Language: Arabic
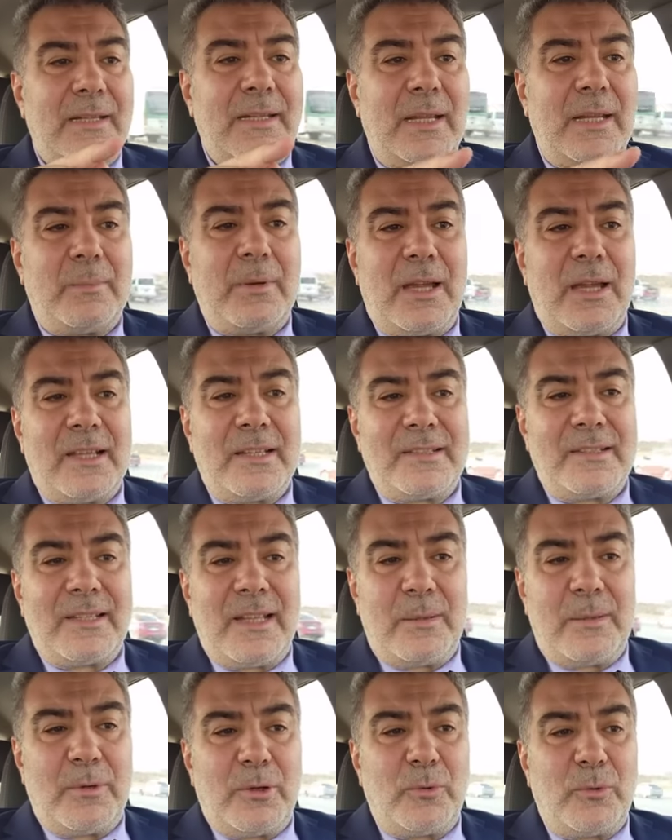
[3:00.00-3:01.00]
أن ما
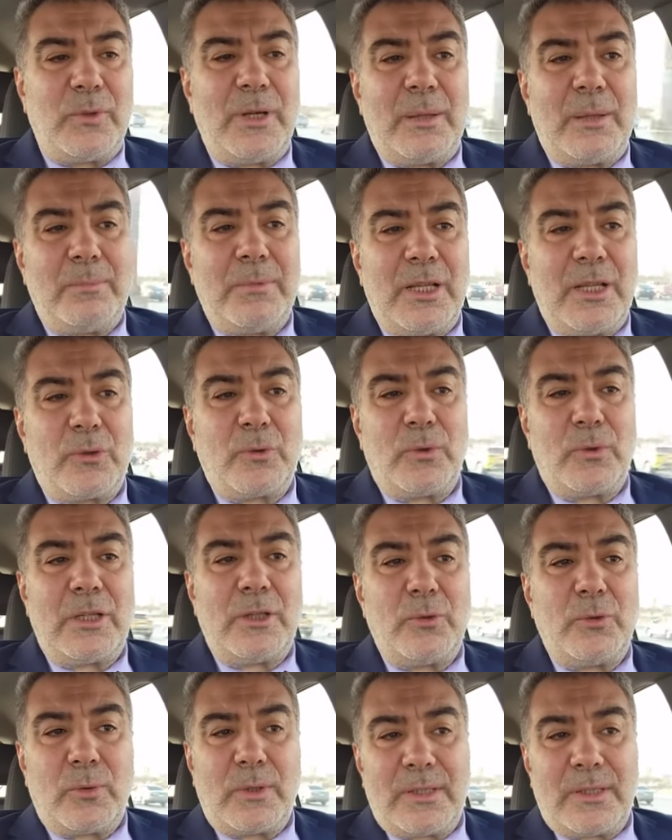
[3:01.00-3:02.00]
أصابه لم يكن
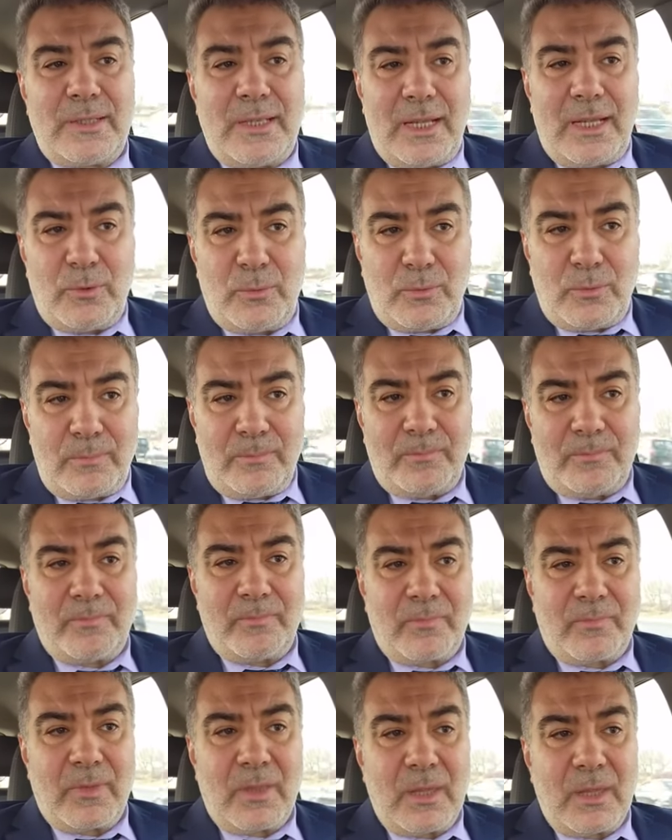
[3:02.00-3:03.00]
ليخطئه
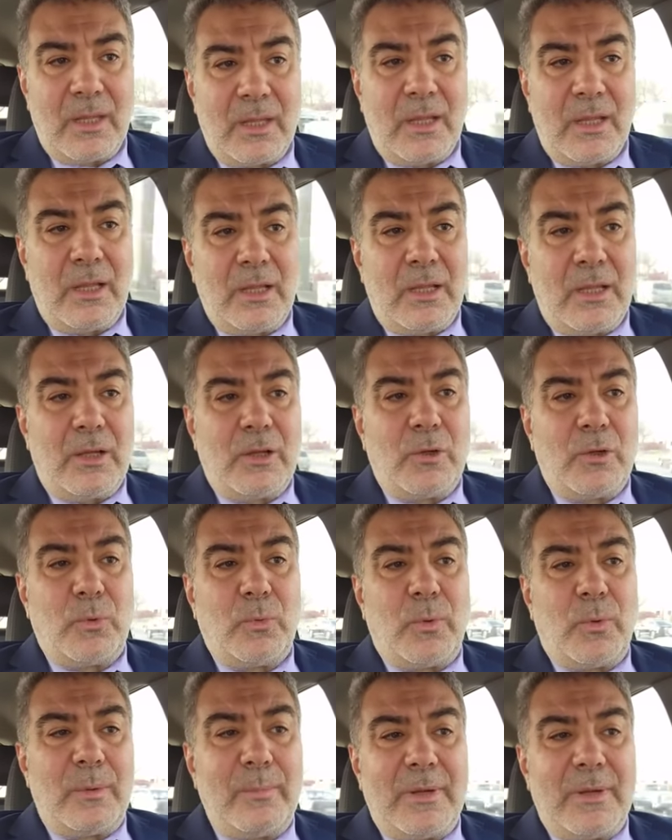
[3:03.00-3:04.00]

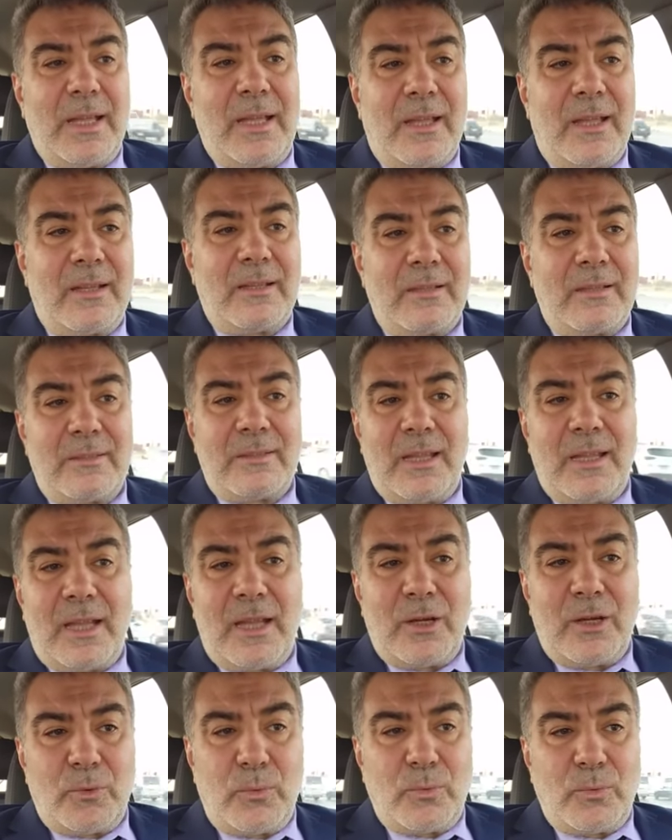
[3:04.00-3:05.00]
وما
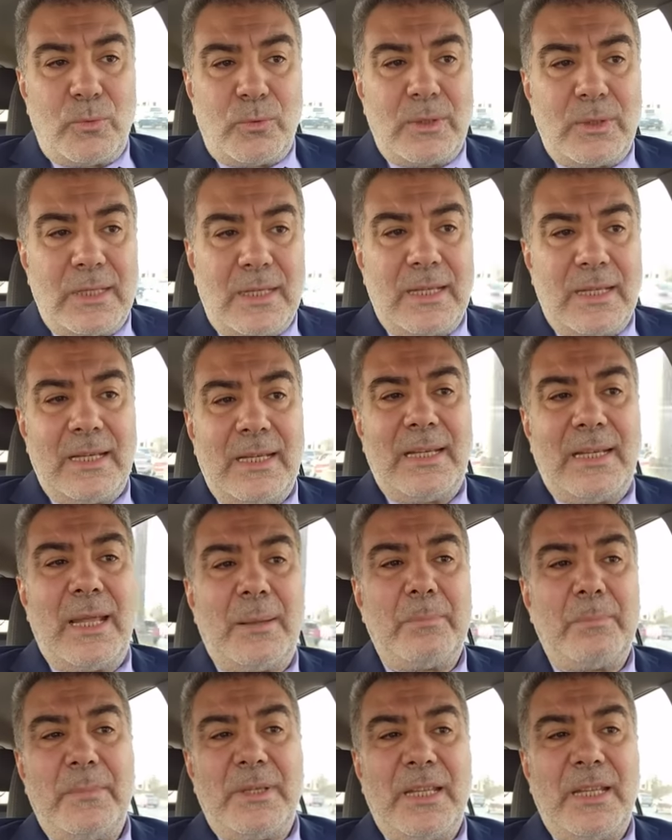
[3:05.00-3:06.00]
أخطأه
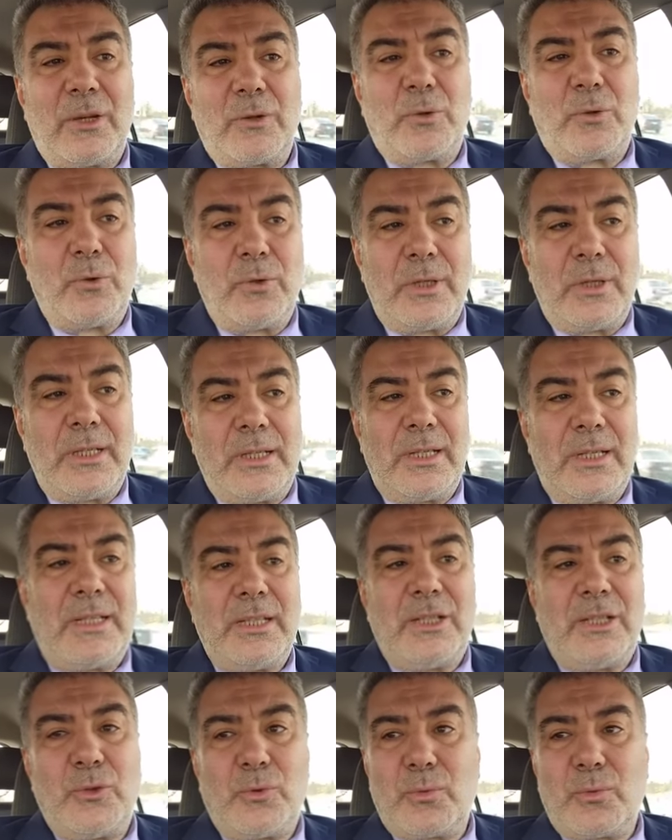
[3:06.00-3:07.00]
لم يكن
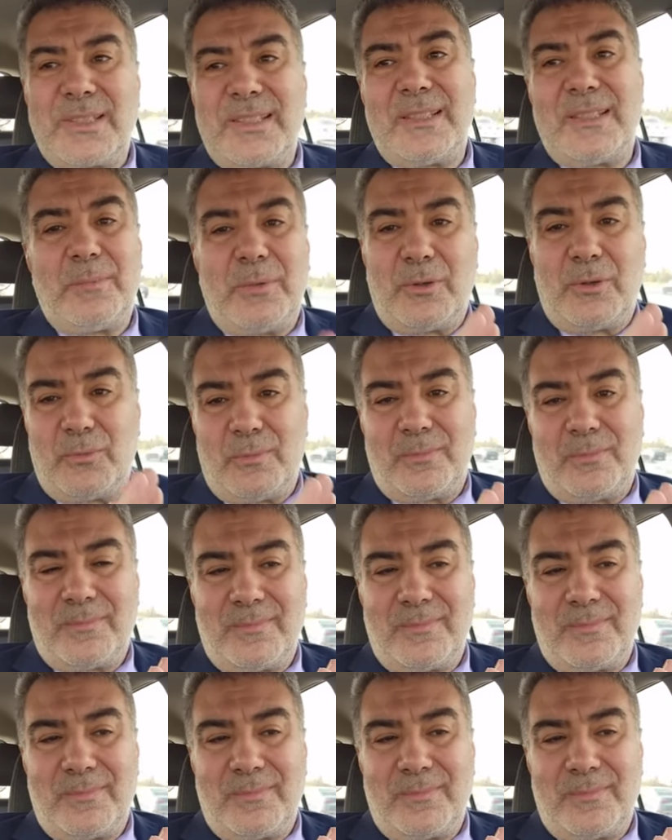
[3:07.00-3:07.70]
ليصيبه